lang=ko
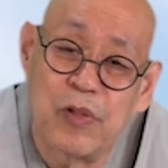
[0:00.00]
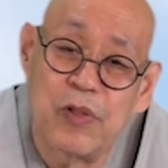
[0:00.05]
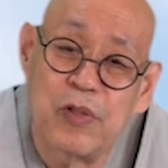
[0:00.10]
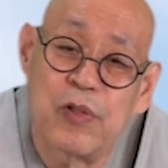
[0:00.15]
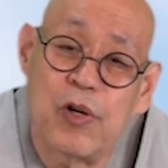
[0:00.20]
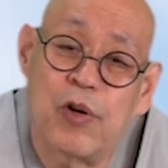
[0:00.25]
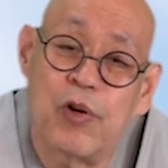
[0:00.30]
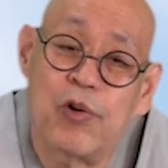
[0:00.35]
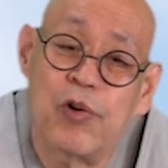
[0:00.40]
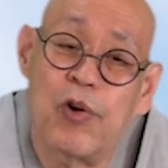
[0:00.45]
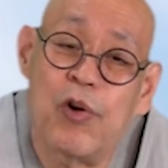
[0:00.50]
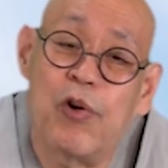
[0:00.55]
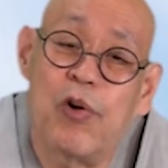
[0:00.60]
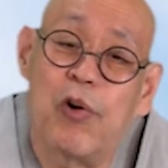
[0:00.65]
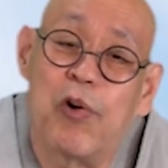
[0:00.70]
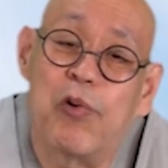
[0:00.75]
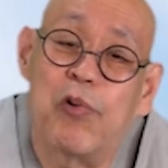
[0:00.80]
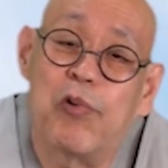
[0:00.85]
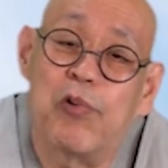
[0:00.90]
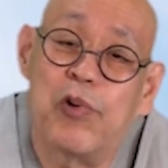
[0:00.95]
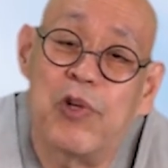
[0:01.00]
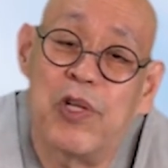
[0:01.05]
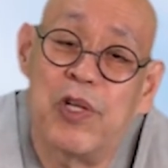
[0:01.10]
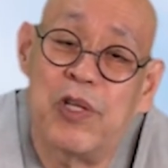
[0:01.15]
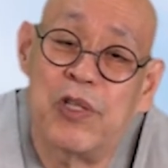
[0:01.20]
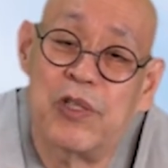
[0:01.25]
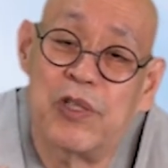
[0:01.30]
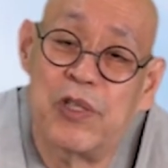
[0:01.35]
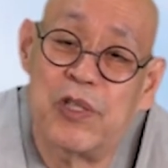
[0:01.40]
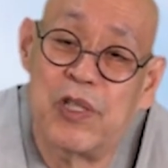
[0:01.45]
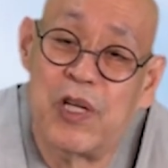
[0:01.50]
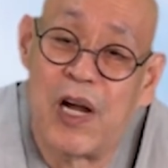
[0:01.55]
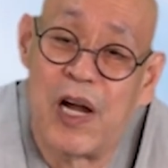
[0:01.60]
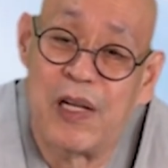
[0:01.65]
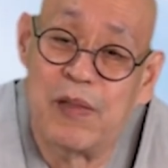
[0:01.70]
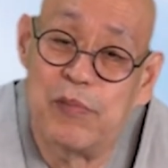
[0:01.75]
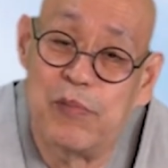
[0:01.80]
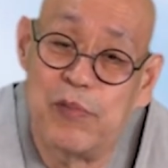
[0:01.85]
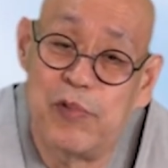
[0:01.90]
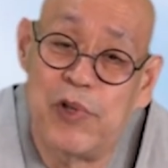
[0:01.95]
서로 어울려서
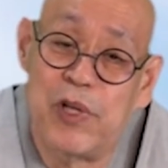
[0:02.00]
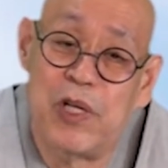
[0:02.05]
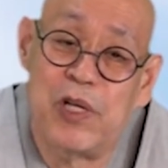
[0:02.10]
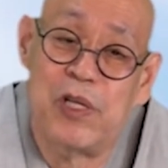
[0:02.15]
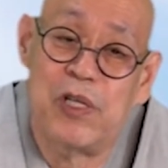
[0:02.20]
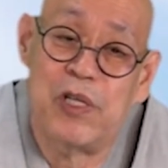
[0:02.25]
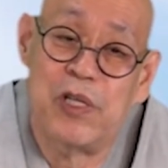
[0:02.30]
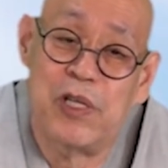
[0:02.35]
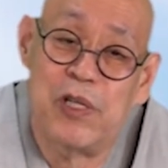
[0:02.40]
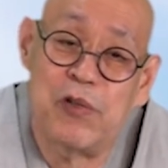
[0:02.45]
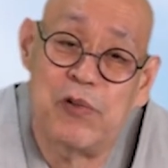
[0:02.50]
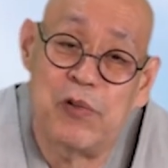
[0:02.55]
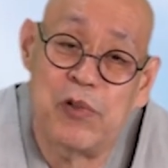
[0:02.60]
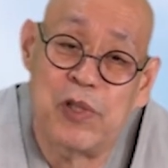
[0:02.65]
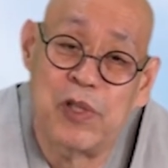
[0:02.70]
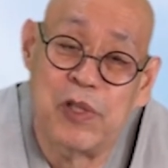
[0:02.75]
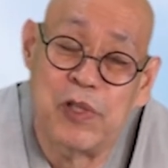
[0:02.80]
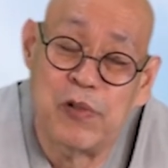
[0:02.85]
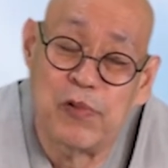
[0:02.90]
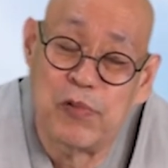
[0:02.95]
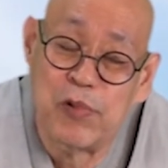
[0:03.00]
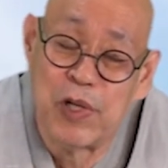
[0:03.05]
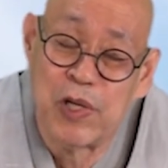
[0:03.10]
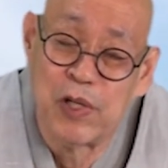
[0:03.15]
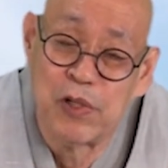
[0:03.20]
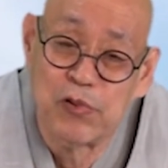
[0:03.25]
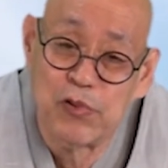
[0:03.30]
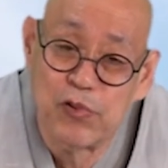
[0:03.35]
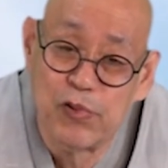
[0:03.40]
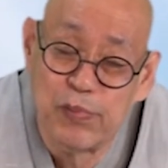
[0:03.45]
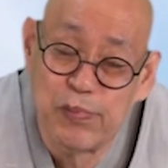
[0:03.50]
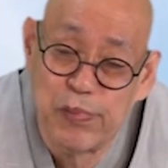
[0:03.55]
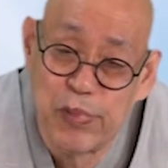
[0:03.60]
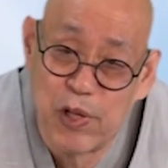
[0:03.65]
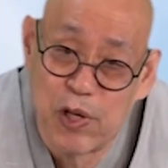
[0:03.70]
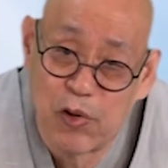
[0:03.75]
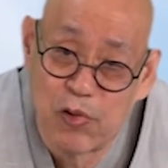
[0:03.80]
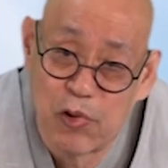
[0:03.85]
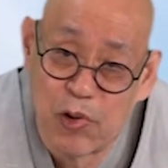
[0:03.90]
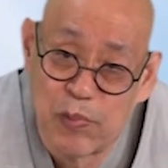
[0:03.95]
한 무리를 이루는 걸 우리가
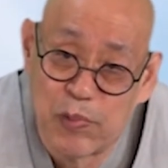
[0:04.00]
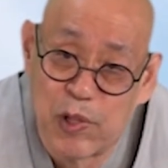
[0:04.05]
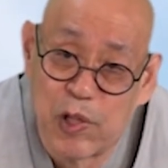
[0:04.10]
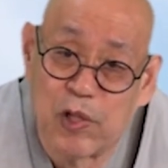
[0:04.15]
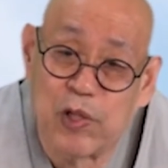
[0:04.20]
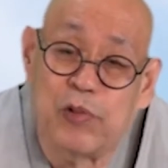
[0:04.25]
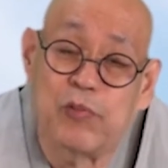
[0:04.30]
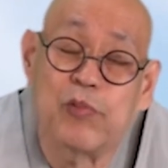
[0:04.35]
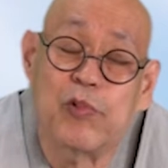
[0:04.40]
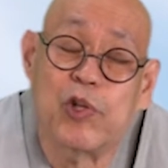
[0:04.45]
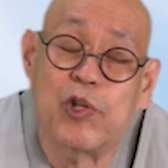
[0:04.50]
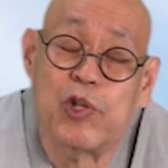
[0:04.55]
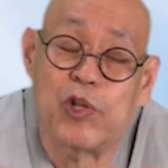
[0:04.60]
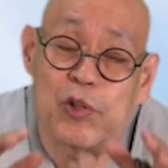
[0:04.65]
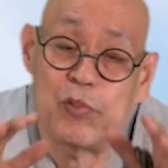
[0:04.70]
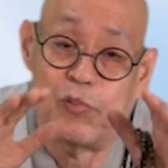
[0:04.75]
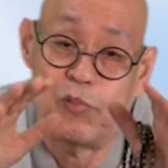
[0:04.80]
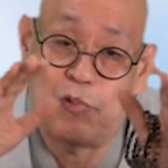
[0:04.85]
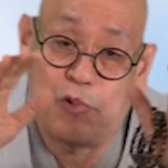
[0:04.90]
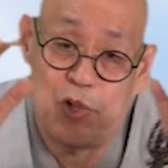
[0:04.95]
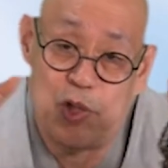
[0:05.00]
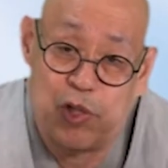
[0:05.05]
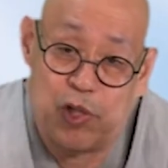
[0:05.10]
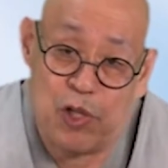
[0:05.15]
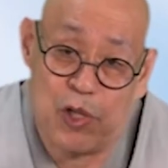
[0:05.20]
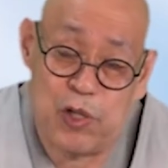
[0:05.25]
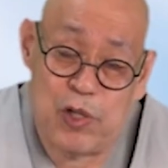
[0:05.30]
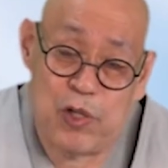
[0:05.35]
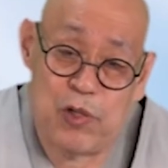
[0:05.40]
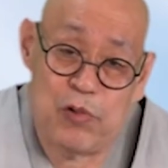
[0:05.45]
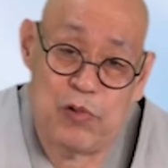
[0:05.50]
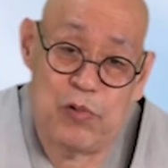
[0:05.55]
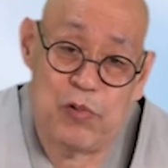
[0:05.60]
숲이라고 합니다. 그럼 큰 무리잖아요.